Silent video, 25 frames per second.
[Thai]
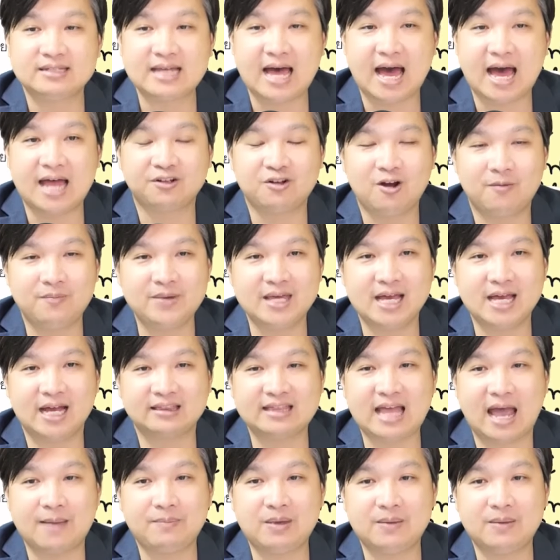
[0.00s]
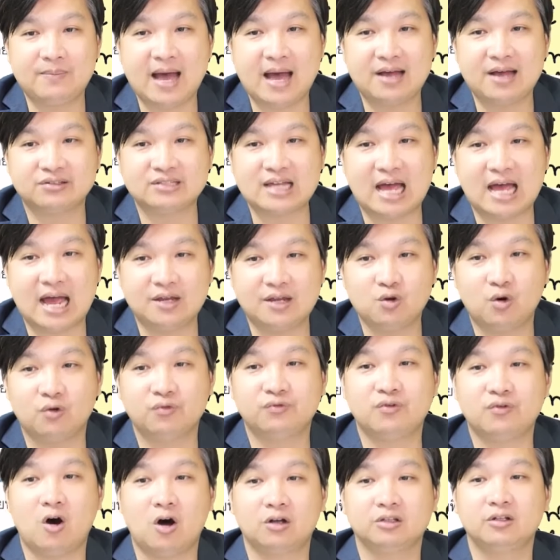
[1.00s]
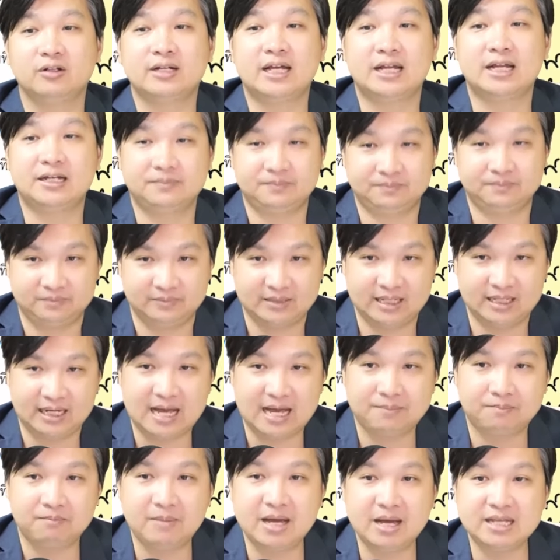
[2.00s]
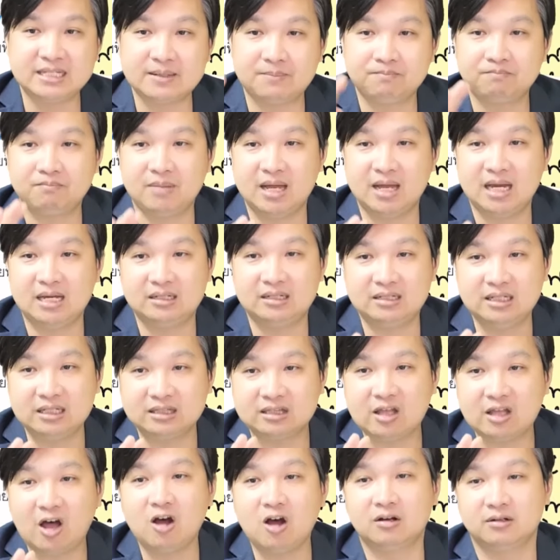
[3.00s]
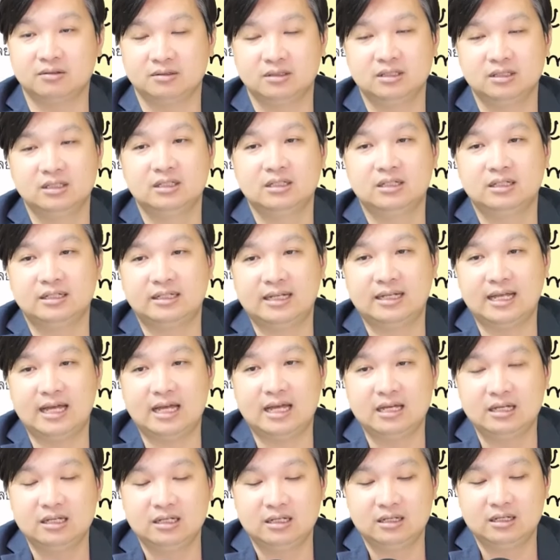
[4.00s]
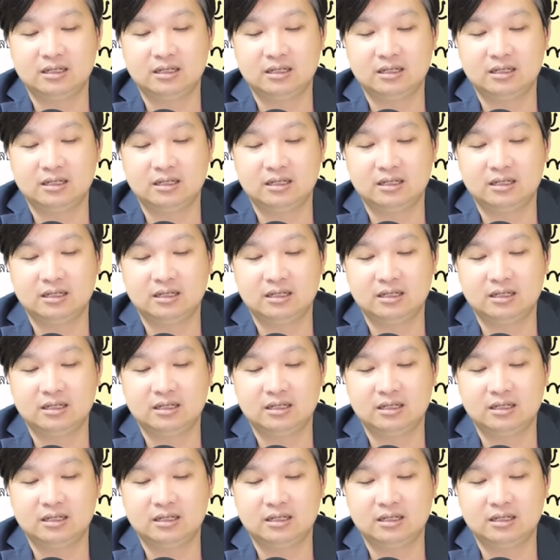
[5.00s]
ศาลก็เพียงแต่พิพากษายกฟ้องเท่านั้นนะครับ ไม่จำเป็นที่ต้องนะ